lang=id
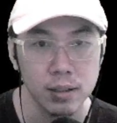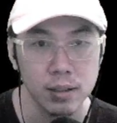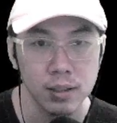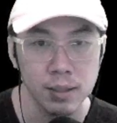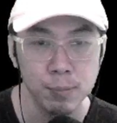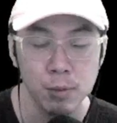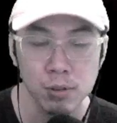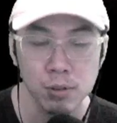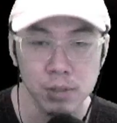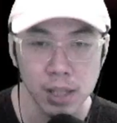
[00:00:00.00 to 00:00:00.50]

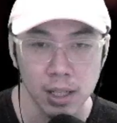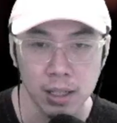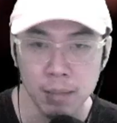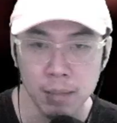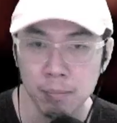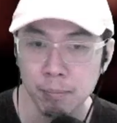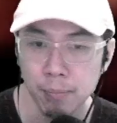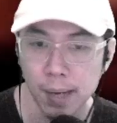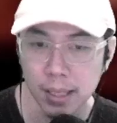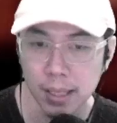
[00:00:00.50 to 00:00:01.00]
di BlueStack
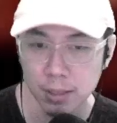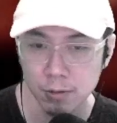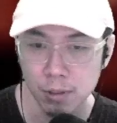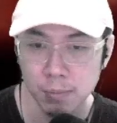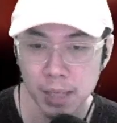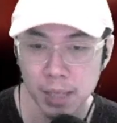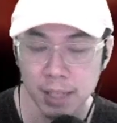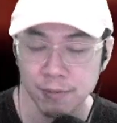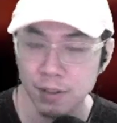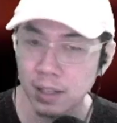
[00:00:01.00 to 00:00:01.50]
64 gua
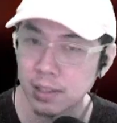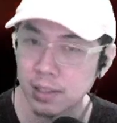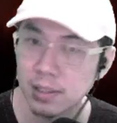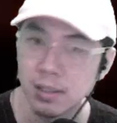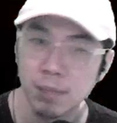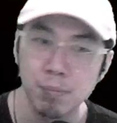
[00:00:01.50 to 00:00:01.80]
main versi